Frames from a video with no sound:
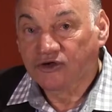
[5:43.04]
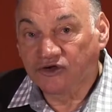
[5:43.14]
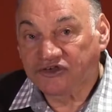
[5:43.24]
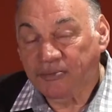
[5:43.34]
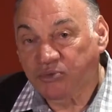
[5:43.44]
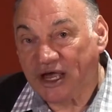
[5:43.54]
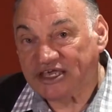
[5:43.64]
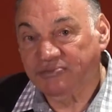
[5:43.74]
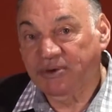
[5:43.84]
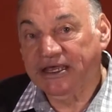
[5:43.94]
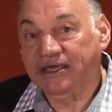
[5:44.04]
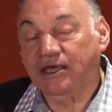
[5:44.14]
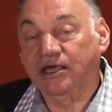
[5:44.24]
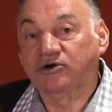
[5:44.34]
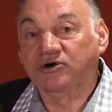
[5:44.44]
Ceci pour
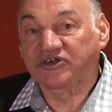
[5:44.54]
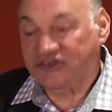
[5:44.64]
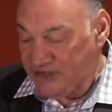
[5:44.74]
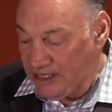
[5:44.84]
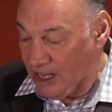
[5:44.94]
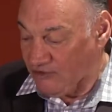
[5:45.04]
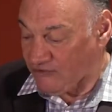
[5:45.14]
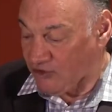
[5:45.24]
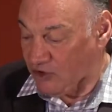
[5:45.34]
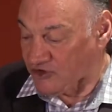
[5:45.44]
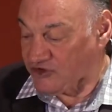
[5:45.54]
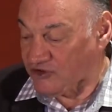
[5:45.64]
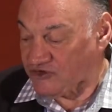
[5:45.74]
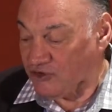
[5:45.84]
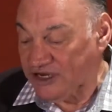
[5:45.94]
expliquer que si la
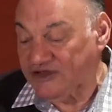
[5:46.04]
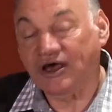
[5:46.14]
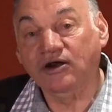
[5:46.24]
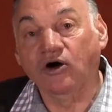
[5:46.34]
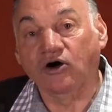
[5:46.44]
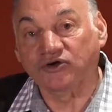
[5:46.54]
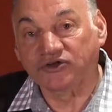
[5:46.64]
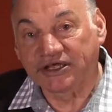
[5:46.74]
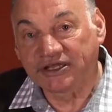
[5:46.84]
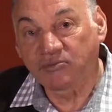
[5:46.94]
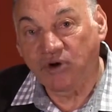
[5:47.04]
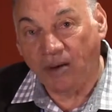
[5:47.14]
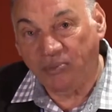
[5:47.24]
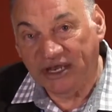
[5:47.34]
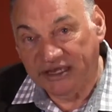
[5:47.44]
France s'enlise alors dans des
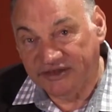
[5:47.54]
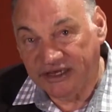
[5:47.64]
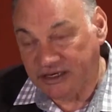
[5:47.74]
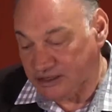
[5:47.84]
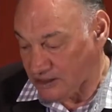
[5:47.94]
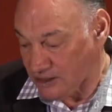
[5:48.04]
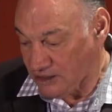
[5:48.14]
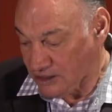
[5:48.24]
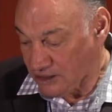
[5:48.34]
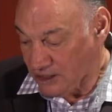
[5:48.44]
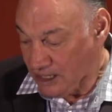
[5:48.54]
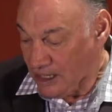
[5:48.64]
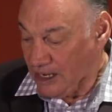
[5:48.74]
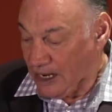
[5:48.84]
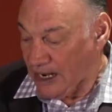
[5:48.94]
déboires politiques,
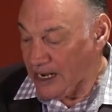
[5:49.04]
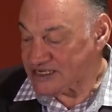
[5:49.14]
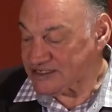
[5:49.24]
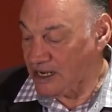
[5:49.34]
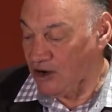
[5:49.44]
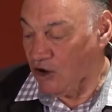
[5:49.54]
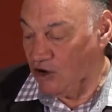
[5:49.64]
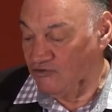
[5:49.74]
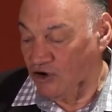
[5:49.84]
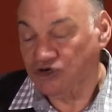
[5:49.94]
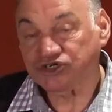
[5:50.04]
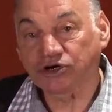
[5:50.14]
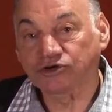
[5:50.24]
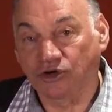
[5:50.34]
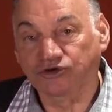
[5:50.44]
elle excelle en revanche
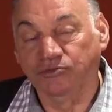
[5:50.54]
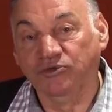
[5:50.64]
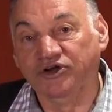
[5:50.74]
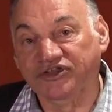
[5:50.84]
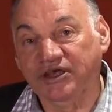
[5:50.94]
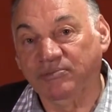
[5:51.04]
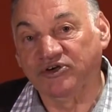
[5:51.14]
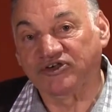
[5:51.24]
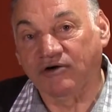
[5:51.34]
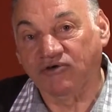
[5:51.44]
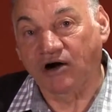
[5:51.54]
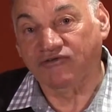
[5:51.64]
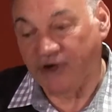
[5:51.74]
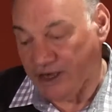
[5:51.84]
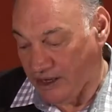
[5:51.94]
dans de multiples
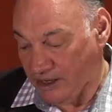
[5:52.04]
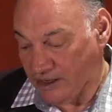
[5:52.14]
savoir-faire.